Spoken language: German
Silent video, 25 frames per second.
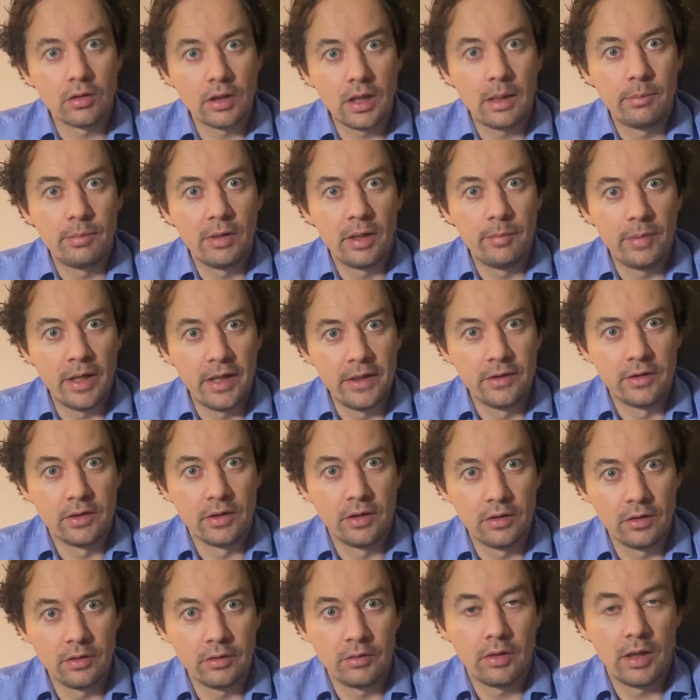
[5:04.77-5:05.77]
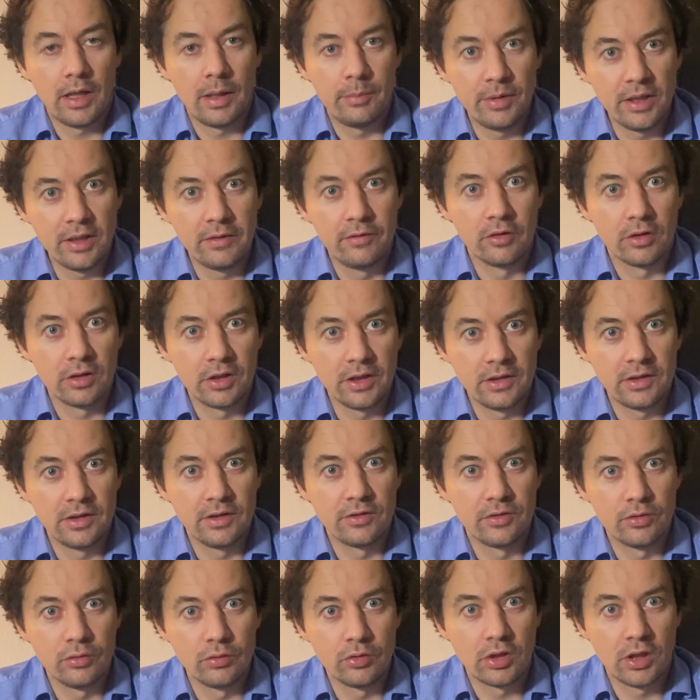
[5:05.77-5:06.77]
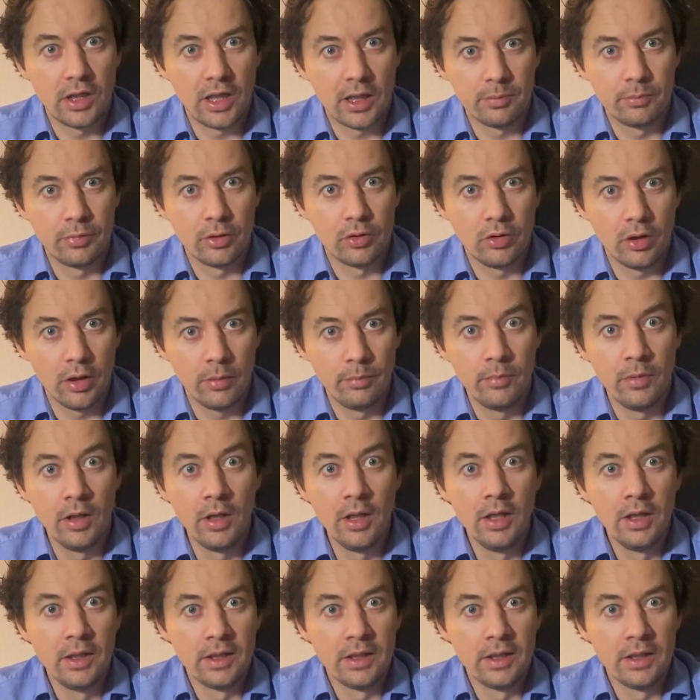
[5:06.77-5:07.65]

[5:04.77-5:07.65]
aber am Ende habe ich wirklich den Zuschlag bekommen.